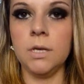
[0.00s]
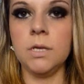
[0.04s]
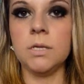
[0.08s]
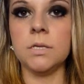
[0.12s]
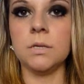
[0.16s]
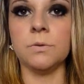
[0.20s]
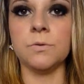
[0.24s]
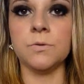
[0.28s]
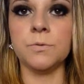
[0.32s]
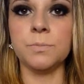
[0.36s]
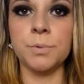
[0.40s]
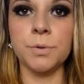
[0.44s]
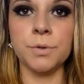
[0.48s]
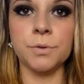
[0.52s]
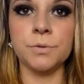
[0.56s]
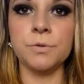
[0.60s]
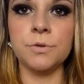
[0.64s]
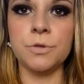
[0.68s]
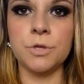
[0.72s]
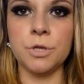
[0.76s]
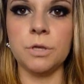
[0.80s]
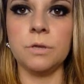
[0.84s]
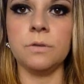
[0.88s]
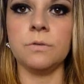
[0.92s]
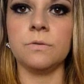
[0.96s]
que são os
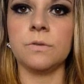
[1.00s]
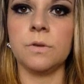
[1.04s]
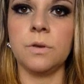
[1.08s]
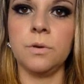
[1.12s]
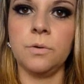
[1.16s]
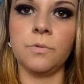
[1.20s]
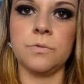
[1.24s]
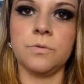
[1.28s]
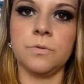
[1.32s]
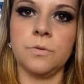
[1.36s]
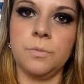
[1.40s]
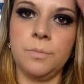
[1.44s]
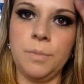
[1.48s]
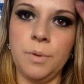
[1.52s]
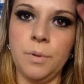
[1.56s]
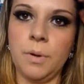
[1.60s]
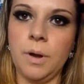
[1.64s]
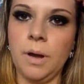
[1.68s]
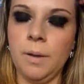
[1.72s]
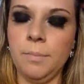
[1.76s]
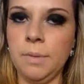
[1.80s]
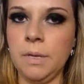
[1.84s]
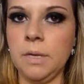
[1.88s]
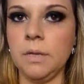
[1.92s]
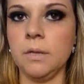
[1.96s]
produtinhos que eu uso no meu
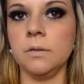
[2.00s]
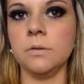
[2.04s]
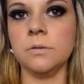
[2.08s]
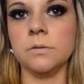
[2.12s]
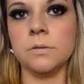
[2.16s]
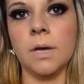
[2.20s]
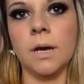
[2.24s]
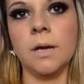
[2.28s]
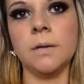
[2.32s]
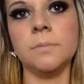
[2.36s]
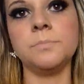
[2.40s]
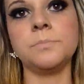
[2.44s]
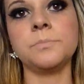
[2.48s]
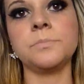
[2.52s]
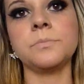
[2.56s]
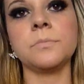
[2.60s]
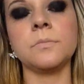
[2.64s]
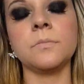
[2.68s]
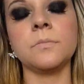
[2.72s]
cabelo, tá?